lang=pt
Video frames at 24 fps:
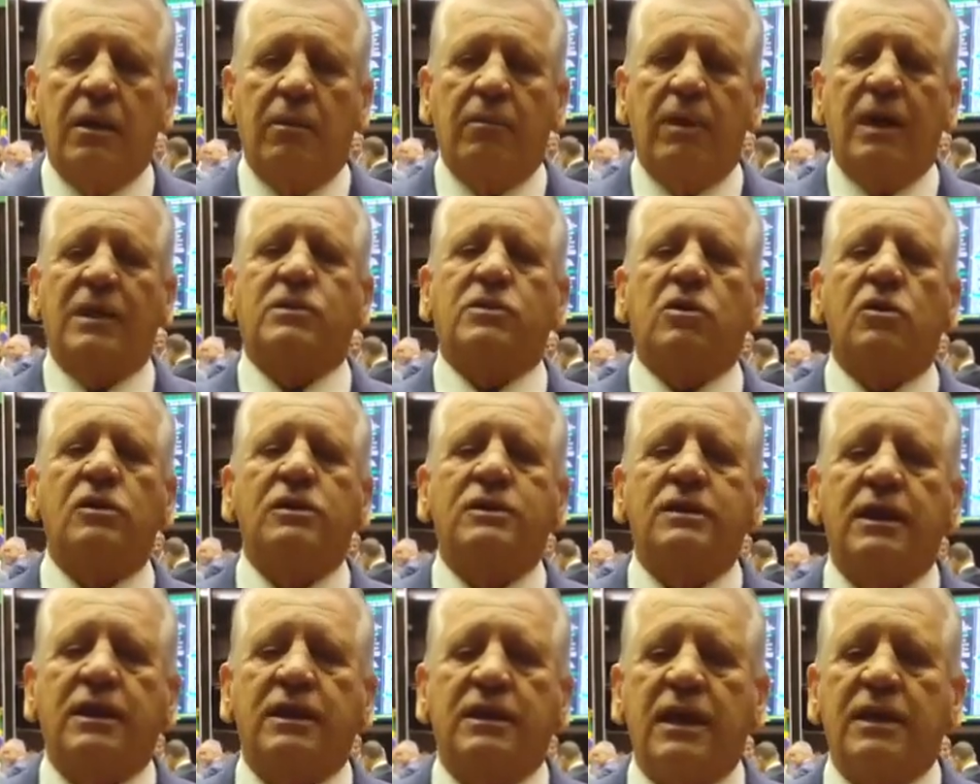Mas com
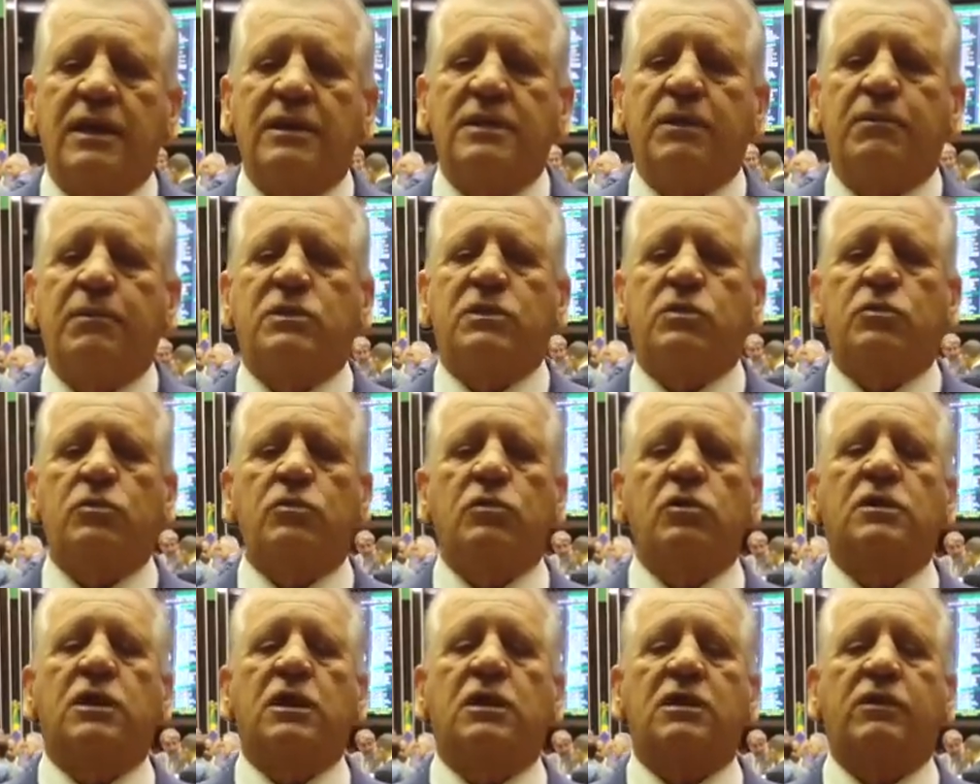certeza
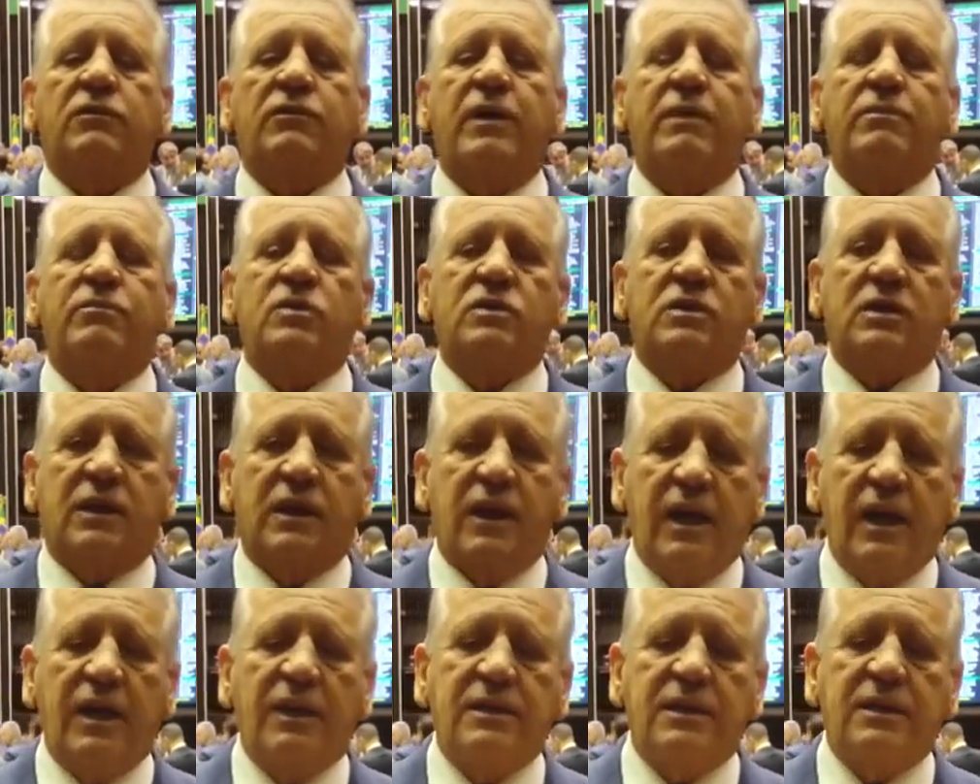absoluta tivemos
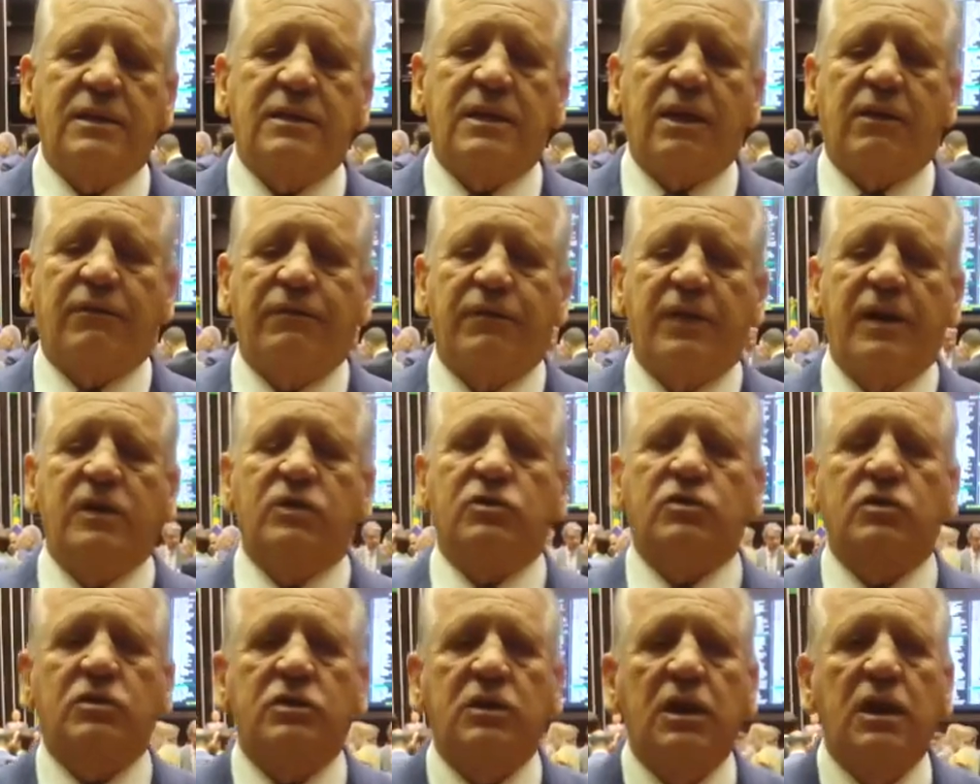grandes
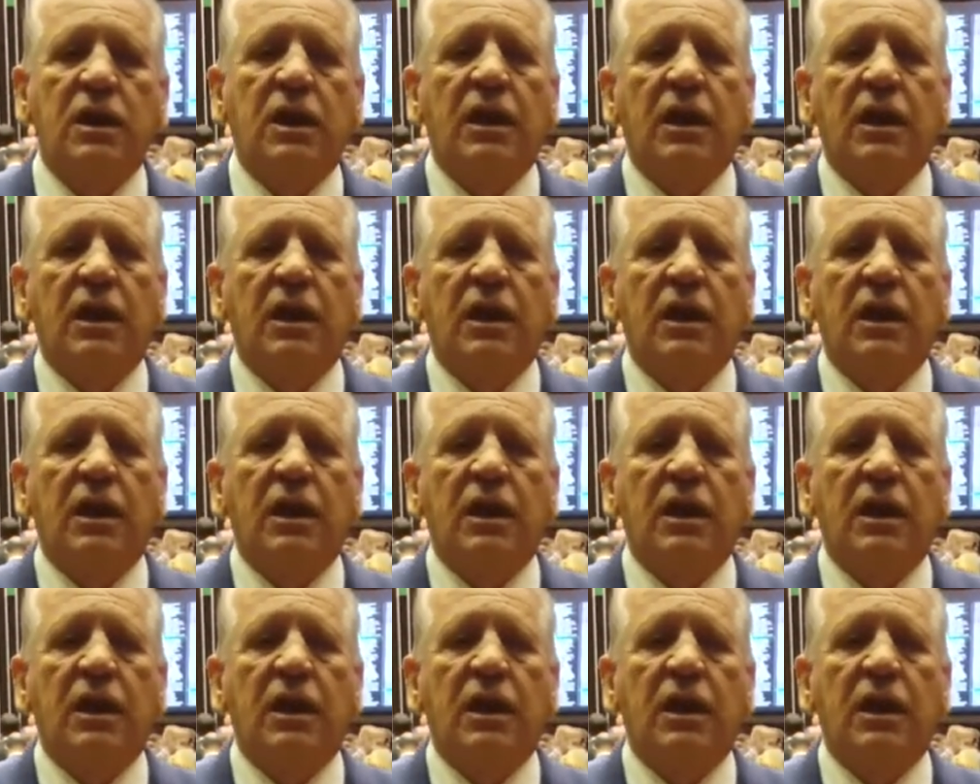avanços